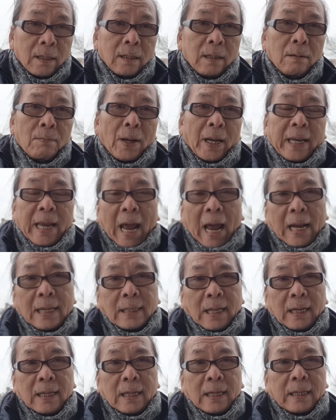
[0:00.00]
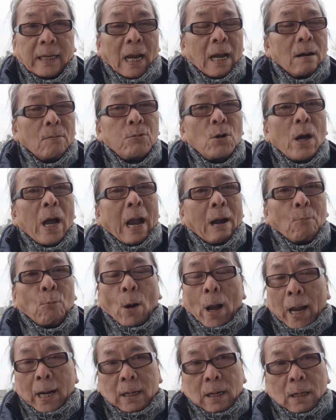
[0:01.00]
Nhưng mà chả tại vì chả không có hàng
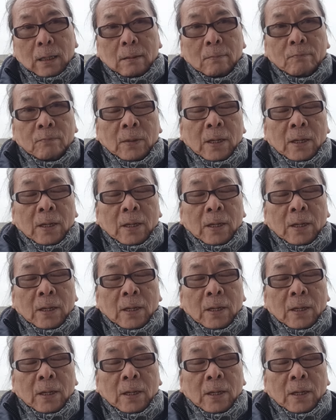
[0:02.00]
hóa đó,